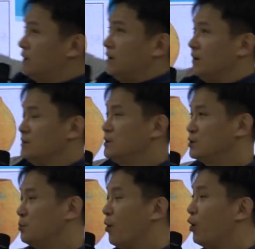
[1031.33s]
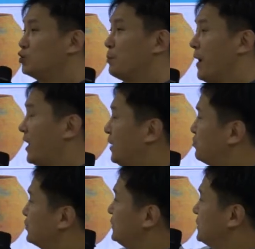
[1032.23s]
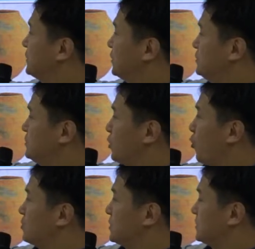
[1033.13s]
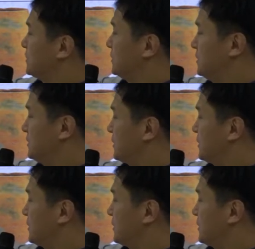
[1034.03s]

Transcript: 어, 이제 좀 먹어도 배가 부른 그런 이제 곡식들을